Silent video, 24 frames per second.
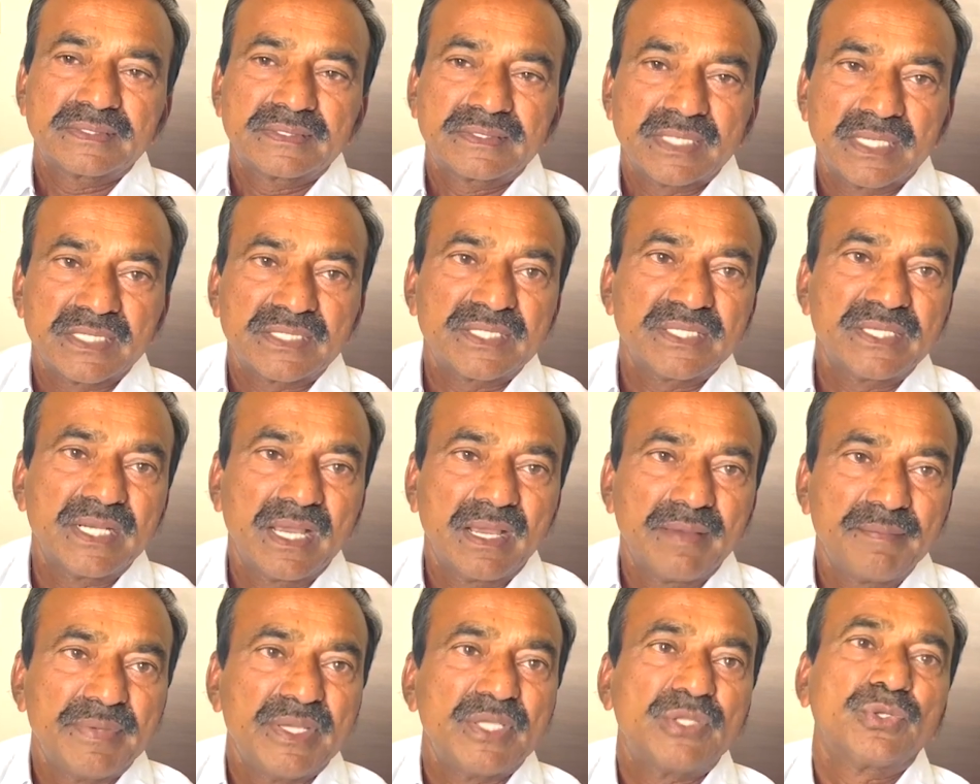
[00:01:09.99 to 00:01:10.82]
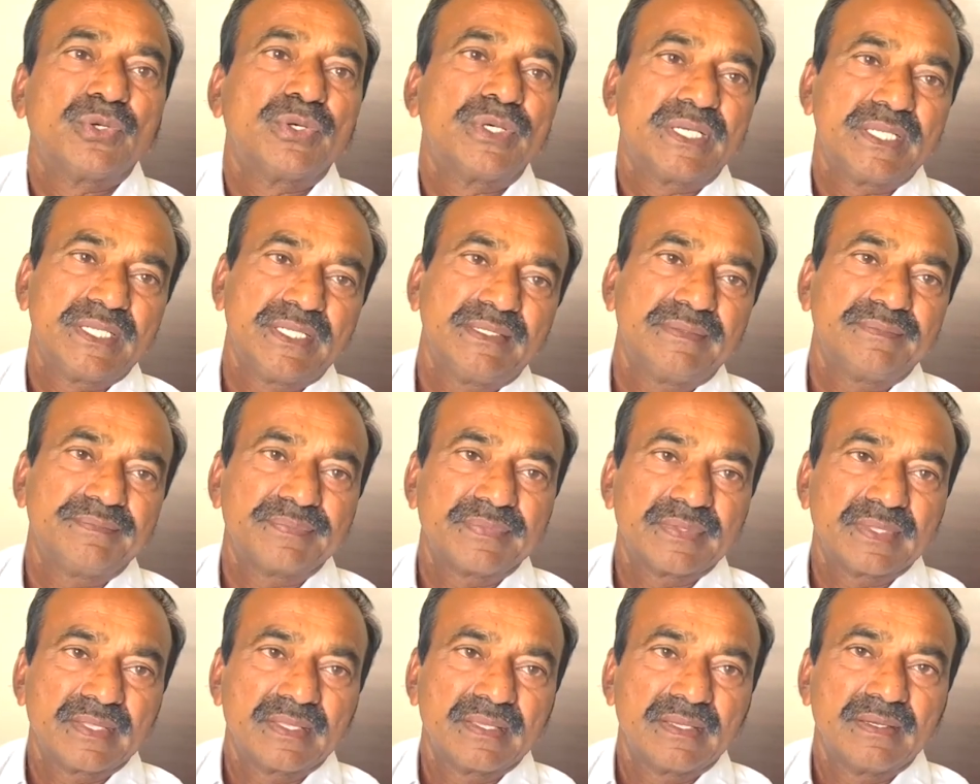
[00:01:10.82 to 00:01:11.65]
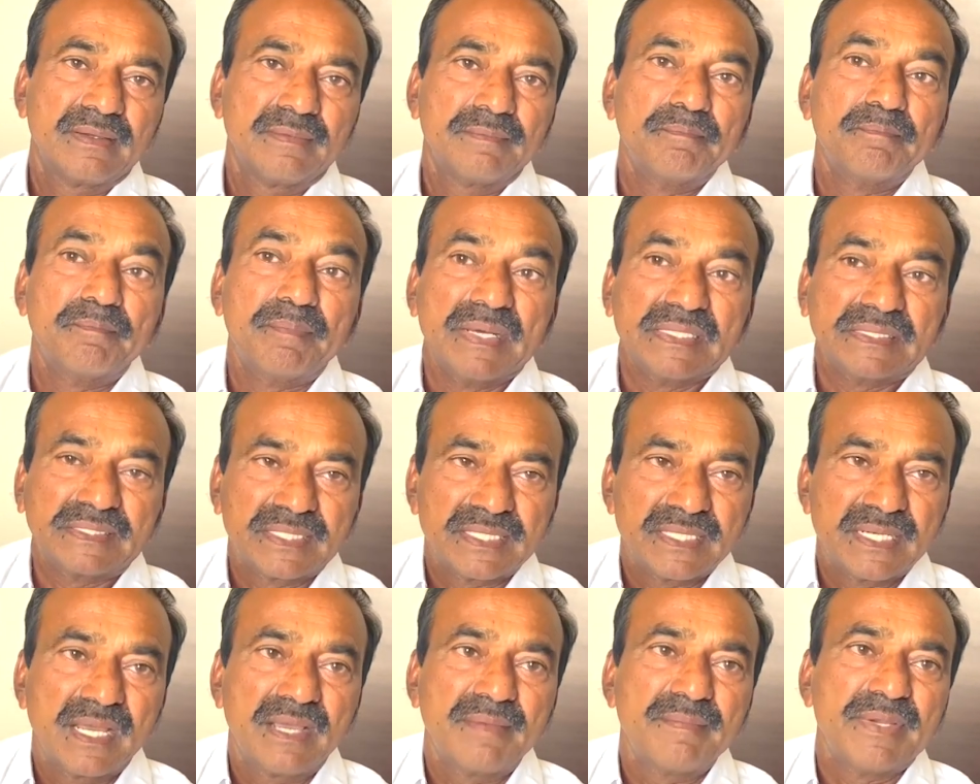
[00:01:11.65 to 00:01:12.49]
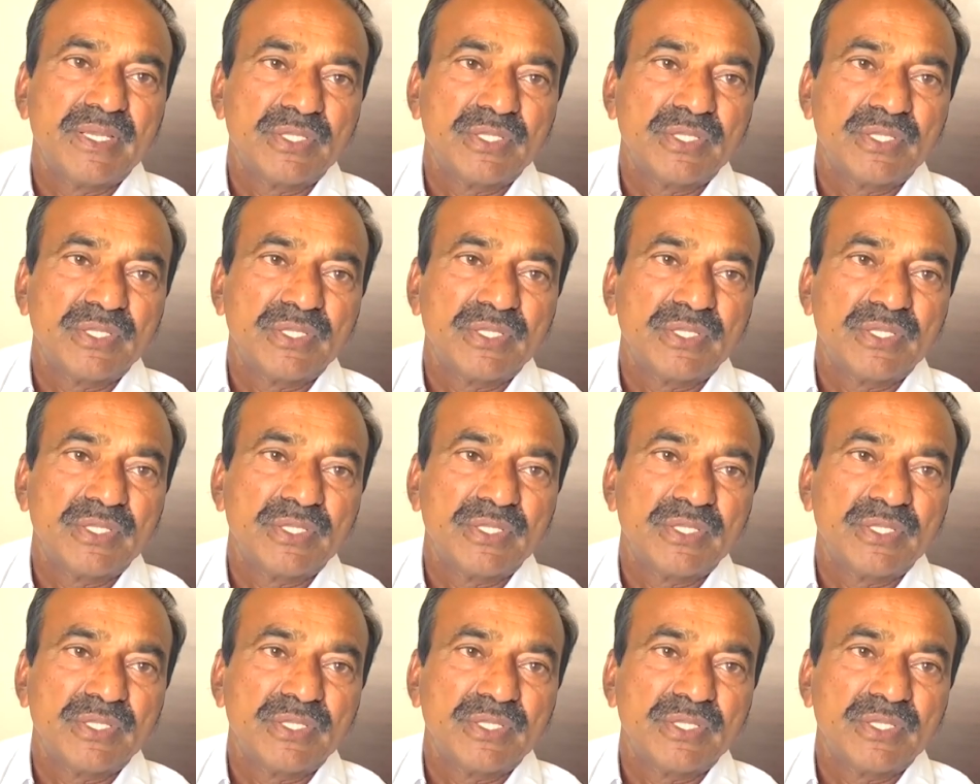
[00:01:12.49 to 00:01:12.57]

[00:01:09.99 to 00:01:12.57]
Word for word: చచ్చినా మీతోటి బతికినా